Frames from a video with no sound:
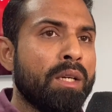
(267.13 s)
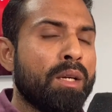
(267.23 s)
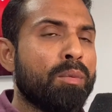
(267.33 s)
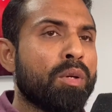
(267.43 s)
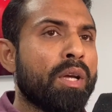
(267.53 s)

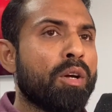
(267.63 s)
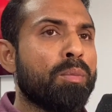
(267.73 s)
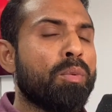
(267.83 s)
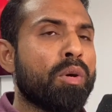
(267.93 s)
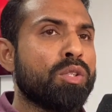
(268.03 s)
এবং নেওয়ার
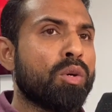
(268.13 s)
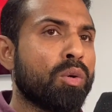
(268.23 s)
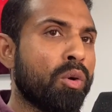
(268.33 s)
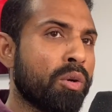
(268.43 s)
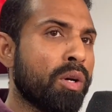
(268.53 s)
পরে যখন
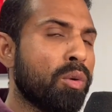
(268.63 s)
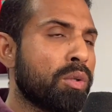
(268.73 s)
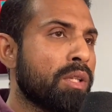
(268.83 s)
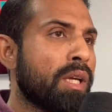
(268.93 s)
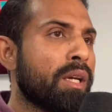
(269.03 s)
ঘটনা
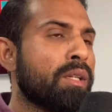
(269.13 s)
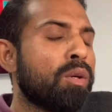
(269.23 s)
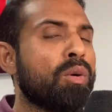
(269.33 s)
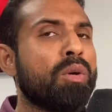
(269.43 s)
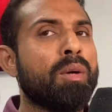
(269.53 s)
ঘটতে থাকে
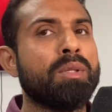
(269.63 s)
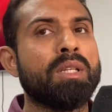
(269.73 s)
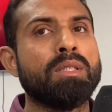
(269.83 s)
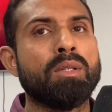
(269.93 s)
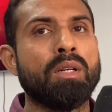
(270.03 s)
তখন আমাদের
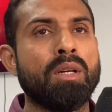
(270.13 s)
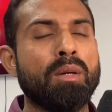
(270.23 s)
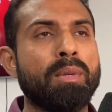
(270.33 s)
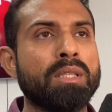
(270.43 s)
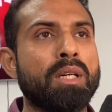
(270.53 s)

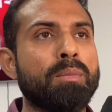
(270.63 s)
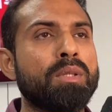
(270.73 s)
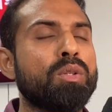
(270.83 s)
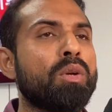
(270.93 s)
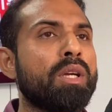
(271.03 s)
বাসার
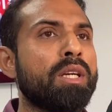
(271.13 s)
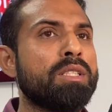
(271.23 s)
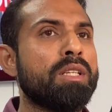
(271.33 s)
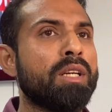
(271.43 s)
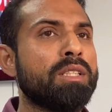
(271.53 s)
পিছনে
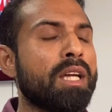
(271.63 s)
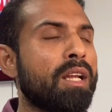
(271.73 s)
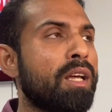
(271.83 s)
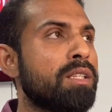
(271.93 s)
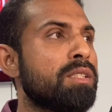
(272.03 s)
যে
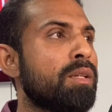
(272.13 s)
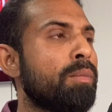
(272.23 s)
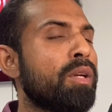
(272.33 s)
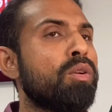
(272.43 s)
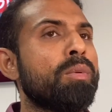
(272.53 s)
জানালা আছে
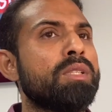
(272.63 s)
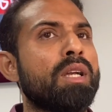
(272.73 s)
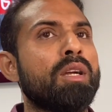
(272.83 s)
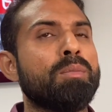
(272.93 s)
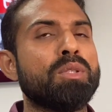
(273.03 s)
বেডরুমের
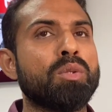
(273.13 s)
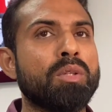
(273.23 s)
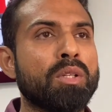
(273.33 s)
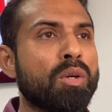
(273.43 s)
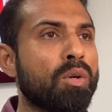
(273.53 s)
জানালার পিছন
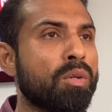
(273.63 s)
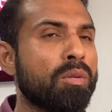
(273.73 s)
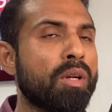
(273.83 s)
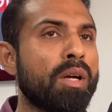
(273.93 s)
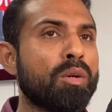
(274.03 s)
দিয়ে তখন
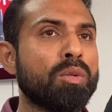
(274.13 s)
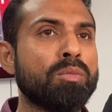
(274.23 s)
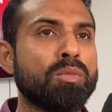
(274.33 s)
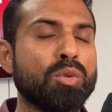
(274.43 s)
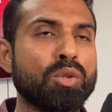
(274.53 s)
আরও
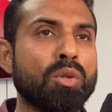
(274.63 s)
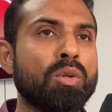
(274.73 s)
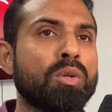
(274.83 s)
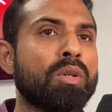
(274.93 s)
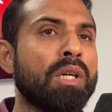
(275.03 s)
দুজন
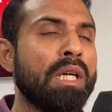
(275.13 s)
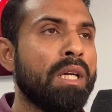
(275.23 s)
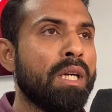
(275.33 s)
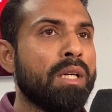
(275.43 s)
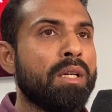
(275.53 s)
লোক
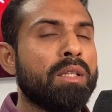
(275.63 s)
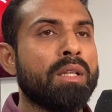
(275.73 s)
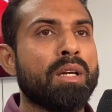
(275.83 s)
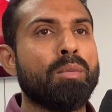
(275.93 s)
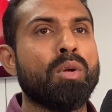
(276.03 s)

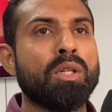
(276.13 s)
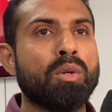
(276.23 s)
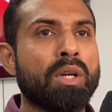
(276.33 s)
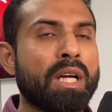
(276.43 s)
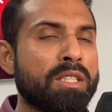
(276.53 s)
তারা বলে
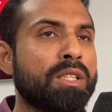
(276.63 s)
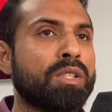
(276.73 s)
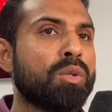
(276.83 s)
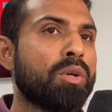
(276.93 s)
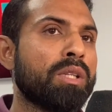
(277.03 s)
তোরা কাজ শেষ
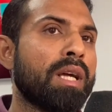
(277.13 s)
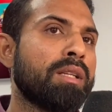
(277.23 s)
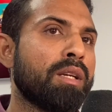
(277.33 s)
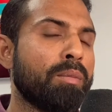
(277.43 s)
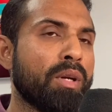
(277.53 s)
করে
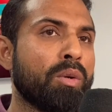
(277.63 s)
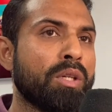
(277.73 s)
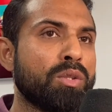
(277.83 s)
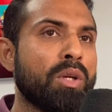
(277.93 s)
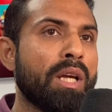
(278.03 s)
তাড়াতাড়ি বের হয়ে
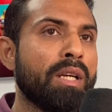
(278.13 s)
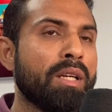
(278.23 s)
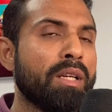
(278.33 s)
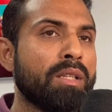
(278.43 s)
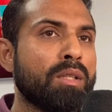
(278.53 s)
চলে আয়
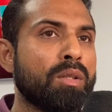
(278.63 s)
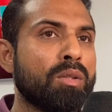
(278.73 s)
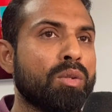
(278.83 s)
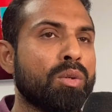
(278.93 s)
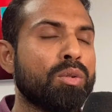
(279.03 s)

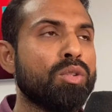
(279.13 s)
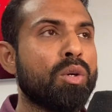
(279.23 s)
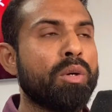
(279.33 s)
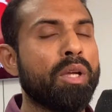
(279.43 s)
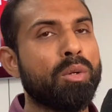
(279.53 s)
তো
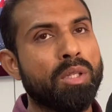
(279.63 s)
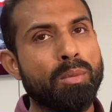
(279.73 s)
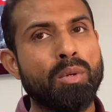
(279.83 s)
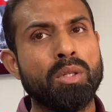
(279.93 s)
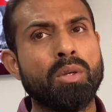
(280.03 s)
যখন এই কথা
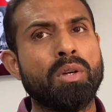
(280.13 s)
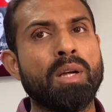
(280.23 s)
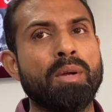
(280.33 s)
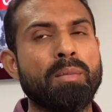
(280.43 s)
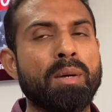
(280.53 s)
বলে তখন
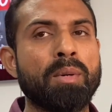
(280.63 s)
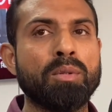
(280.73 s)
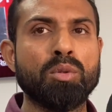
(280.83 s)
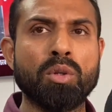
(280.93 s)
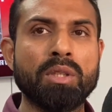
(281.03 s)
আমার মা বাবা
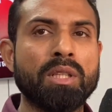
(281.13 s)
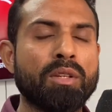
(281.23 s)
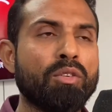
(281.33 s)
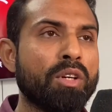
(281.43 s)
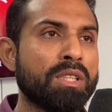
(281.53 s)
দুজনে তাদের
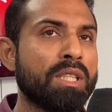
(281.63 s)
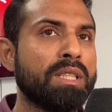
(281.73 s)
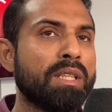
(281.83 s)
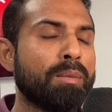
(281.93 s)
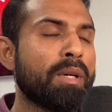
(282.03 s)
ভয়েসটা
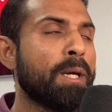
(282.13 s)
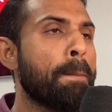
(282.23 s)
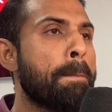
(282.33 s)
চিনতে পারে